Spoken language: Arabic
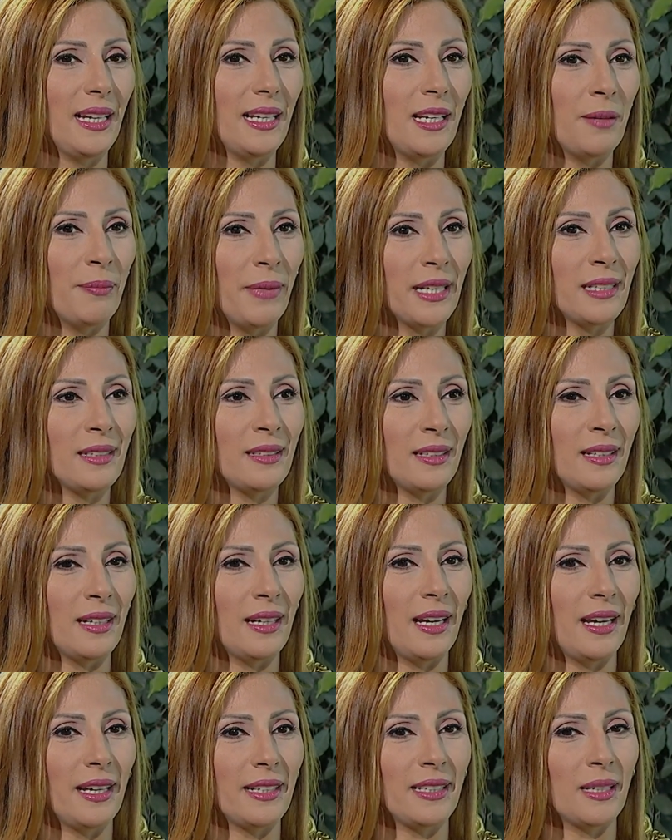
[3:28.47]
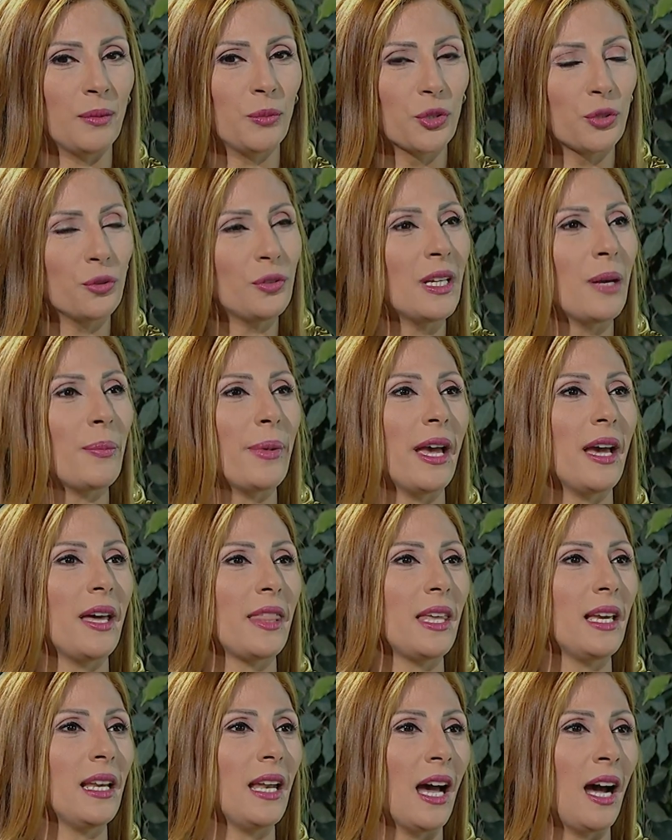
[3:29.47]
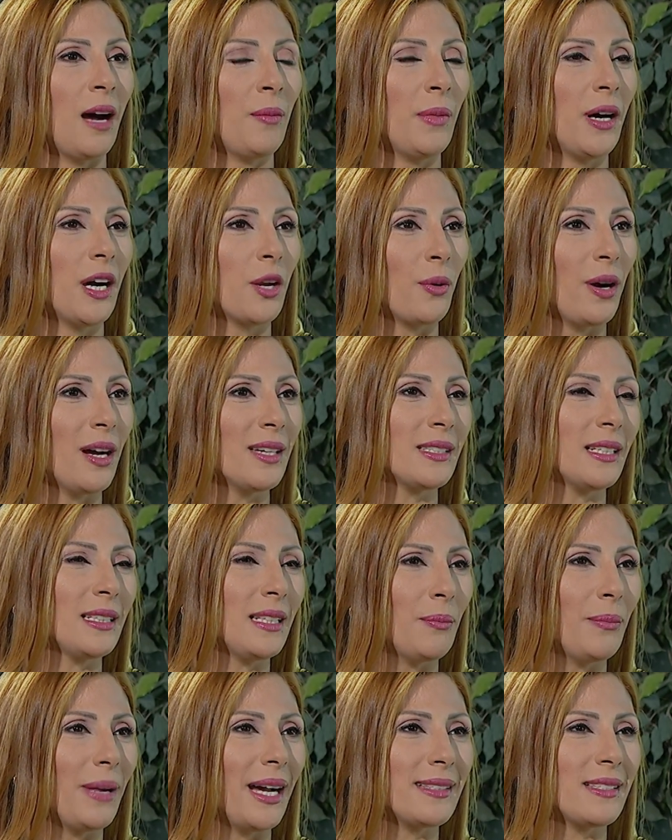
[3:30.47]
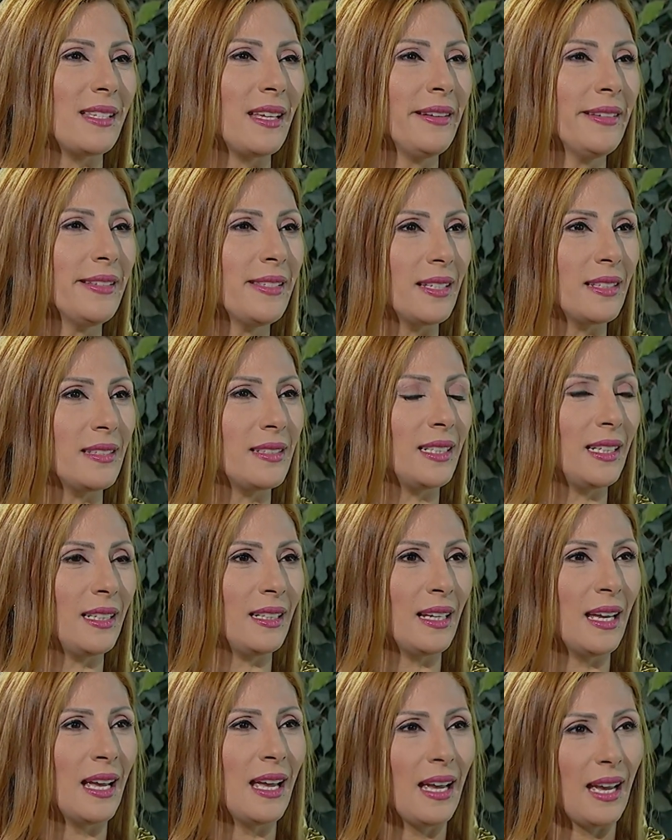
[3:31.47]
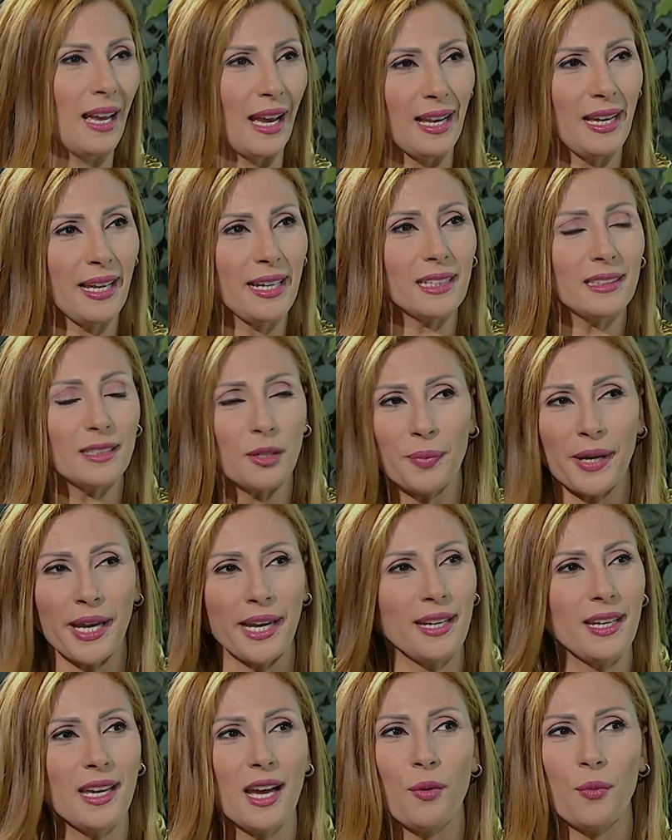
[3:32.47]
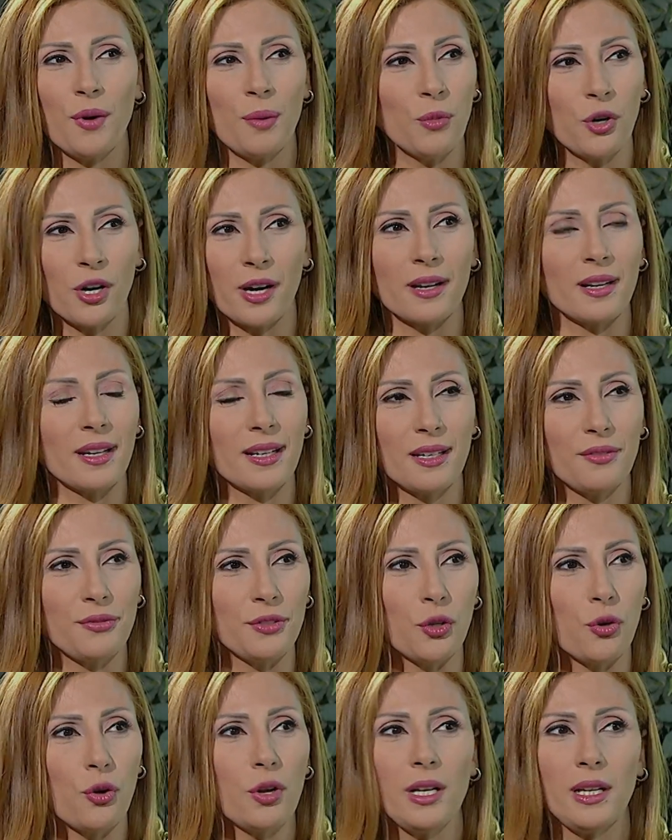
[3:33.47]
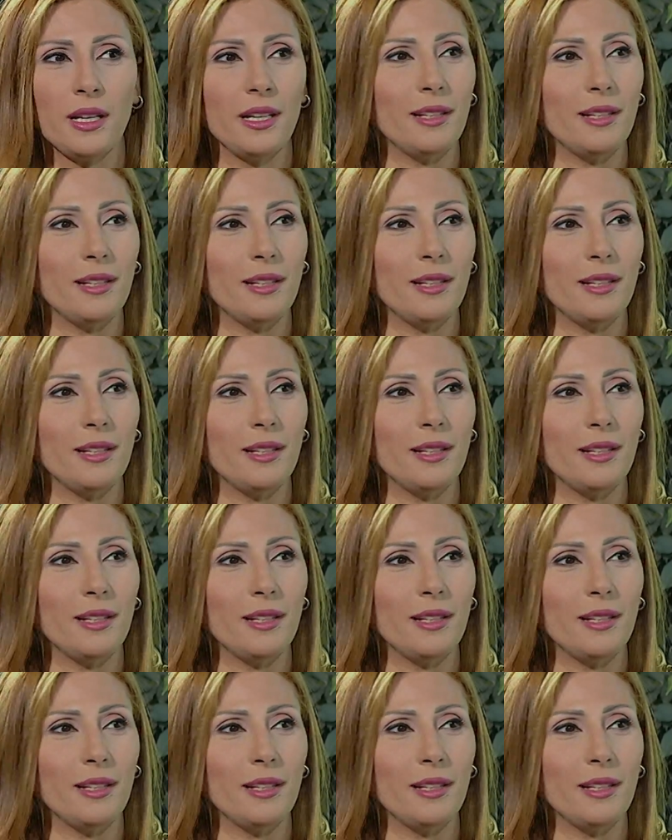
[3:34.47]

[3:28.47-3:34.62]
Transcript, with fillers: لمن يمرون بهذه الأعمار وخاصة بعد سن الستين هل هي طبيعية ومكررة في كل